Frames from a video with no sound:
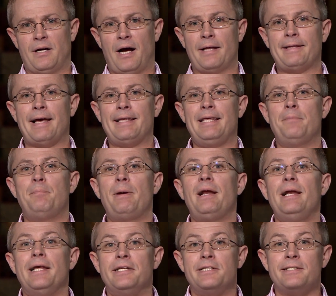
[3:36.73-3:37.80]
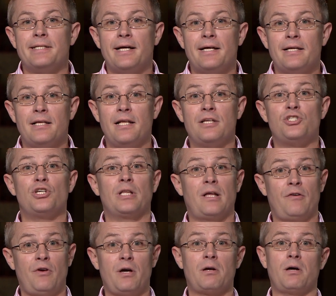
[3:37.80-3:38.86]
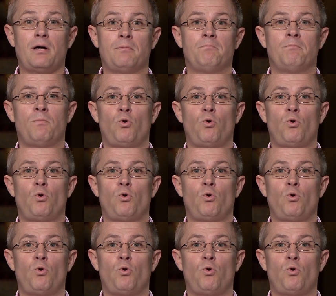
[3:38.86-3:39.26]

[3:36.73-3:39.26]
она неприлична для человека,